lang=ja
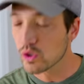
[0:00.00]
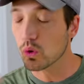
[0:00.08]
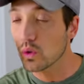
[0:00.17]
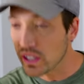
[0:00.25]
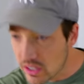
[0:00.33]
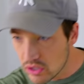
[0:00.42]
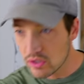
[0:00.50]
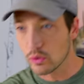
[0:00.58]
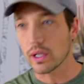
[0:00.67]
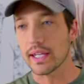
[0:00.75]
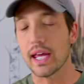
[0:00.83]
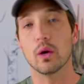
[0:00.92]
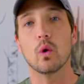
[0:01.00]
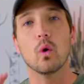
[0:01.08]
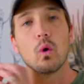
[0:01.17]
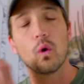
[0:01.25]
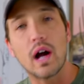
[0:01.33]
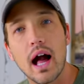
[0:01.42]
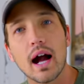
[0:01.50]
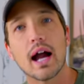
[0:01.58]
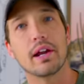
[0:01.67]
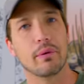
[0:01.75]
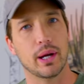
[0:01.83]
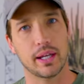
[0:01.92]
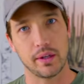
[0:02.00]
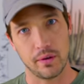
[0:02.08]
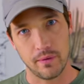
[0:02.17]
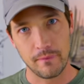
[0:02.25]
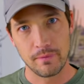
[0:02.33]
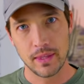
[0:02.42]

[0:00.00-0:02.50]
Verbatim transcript: そこに靴を置かない方法を考えるわけよ。